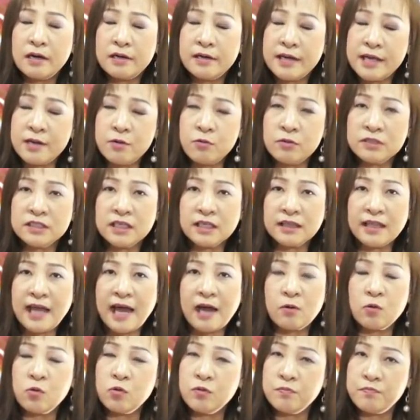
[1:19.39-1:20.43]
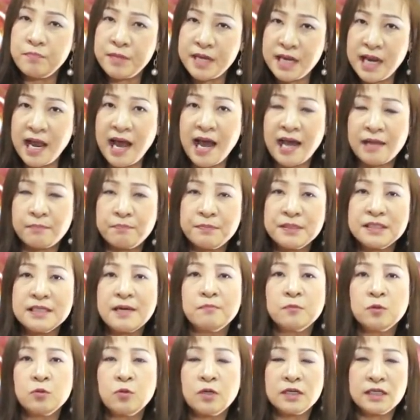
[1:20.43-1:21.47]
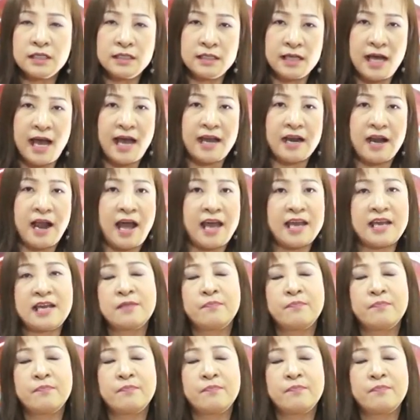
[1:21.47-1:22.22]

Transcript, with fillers: ในดวงชะตาคุณมีรหัสประจำตัวคืออะไร